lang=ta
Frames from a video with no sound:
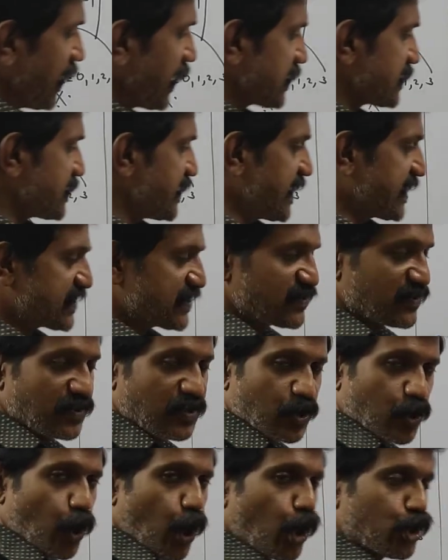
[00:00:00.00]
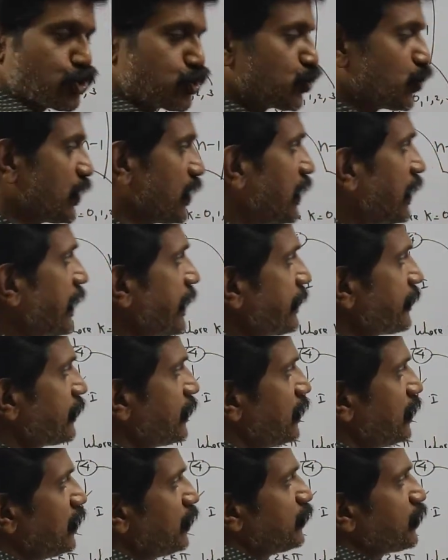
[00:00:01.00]
எக்ஸ் ஆக்சிஸ் வந்து காஸோட லைன்
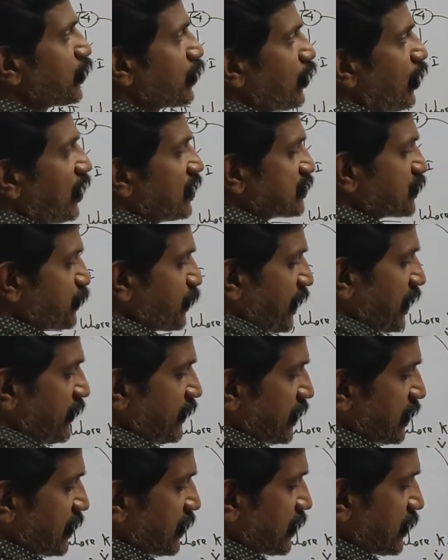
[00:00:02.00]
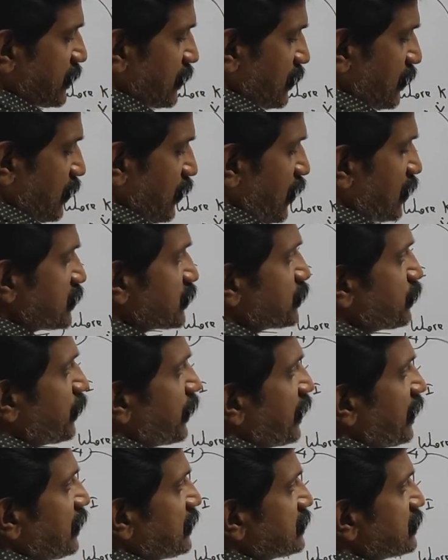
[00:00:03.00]
இப்போ காஸ் பை வந்துக்குது காஸ்
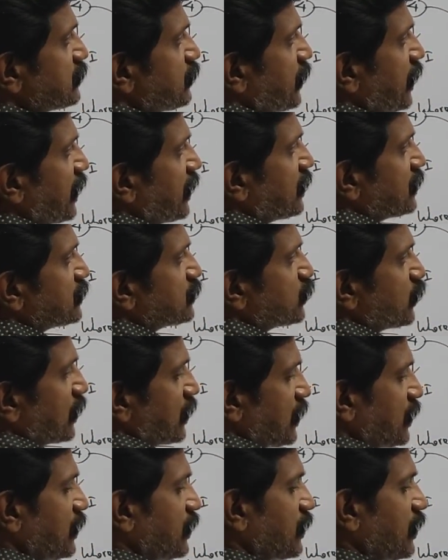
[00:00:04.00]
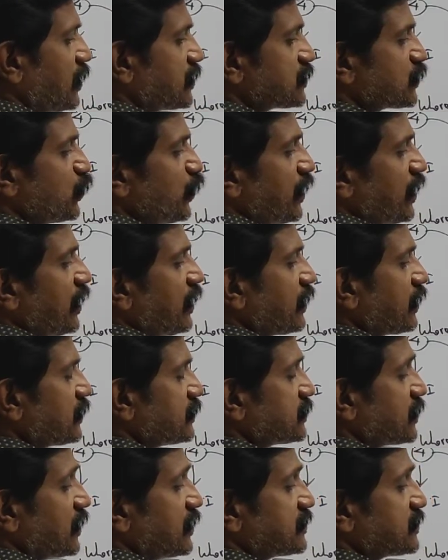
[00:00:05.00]
பை இஸ் மைனஸ் ஒன் இங்கே காசுக்கு உயிரே
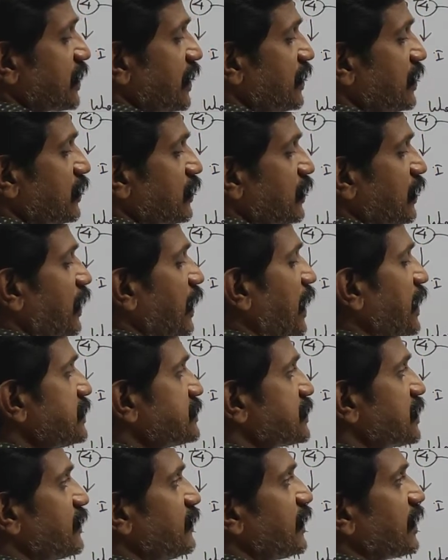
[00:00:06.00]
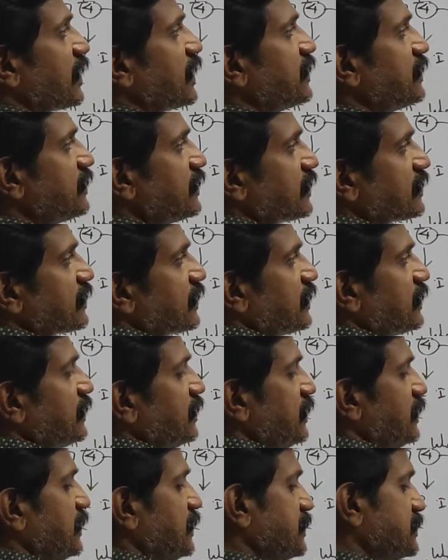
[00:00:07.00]
இருக்குது சாரி சைனுக்கு ஆன்சரே வராது இந்த இடத்துல
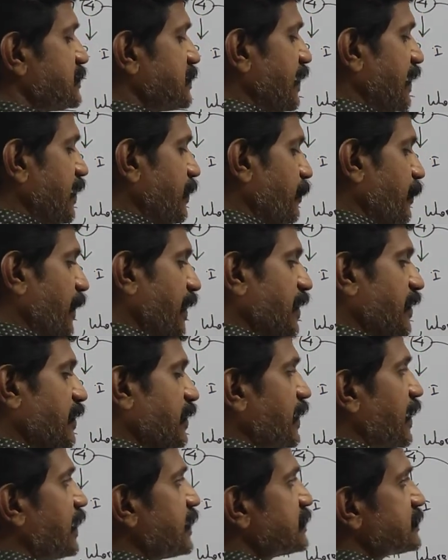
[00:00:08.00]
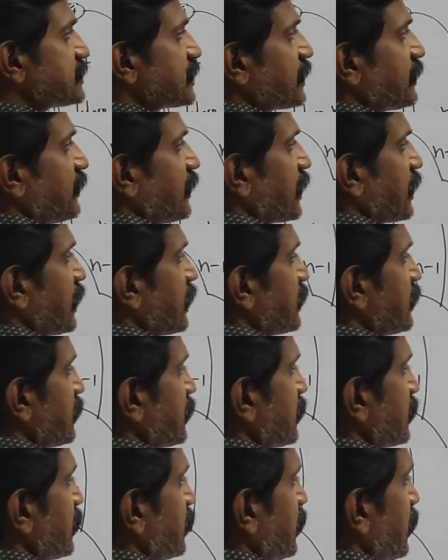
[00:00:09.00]
சைன் பைக்கு இங்கே ஆன்சரே வராது